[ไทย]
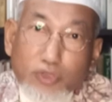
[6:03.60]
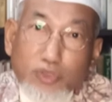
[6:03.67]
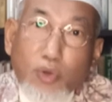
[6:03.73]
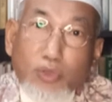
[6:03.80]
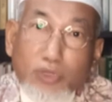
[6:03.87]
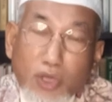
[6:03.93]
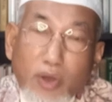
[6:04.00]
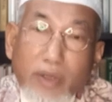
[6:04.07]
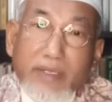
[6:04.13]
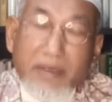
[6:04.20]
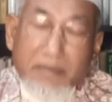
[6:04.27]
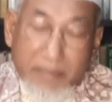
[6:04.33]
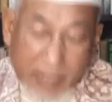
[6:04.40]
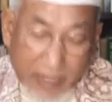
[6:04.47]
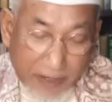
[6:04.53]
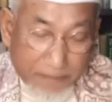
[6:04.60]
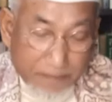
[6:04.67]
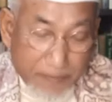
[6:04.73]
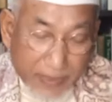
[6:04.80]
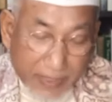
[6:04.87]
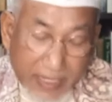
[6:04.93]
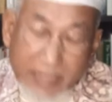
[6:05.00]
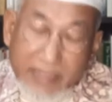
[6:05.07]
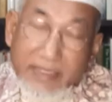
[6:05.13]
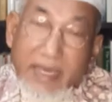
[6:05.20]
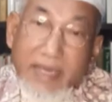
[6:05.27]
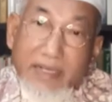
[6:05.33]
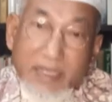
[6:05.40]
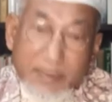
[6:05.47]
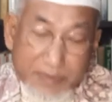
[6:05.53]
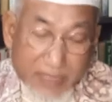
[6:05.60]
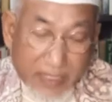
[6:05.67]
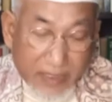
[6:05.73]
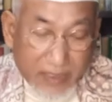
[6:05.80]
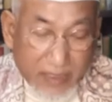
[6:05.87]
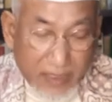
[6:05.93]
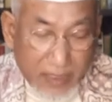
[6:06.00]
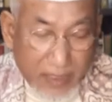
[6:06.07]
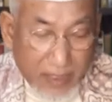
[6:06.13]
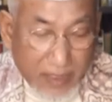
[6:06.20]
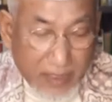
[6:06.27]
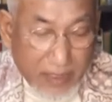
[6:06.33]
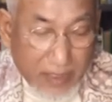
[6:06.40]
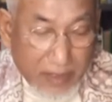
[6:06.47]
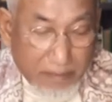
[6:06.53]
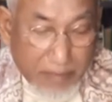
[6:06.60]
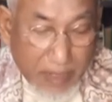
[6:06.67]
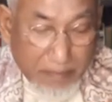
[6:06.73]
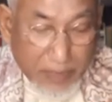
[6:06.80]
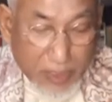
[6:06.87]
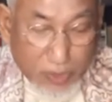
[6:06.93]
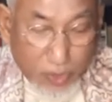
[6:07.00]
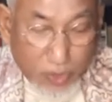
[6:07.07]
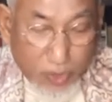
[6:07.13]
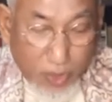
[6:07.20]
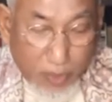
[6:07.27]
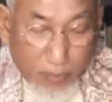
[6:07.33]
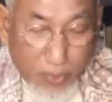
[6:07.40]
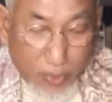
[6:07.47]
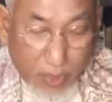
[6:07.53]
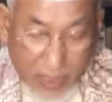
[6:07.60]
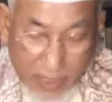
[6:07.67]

ดกตกทอดกันมา ขัดแย้งกับสิ่งที่บรรพชนของพว